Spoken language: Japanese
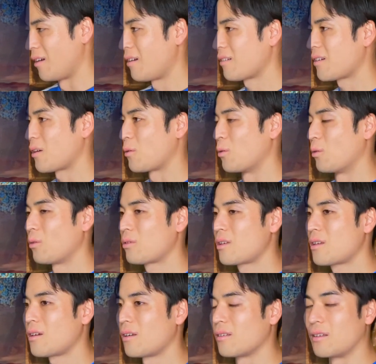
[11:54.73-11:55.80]
かこの
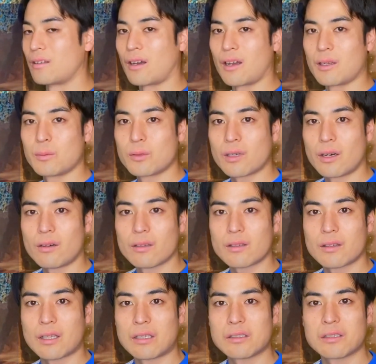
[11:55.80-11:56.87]
期間だいぶ変わっ
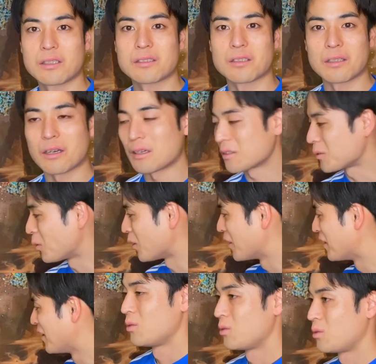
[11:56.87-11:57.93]
たんじゃないですか。なんかすごい、
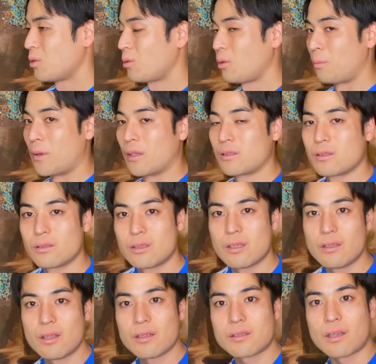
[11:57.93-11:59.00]
ちょっと別
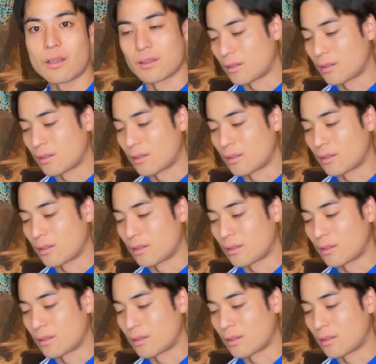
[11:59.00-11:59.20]
人ですかっ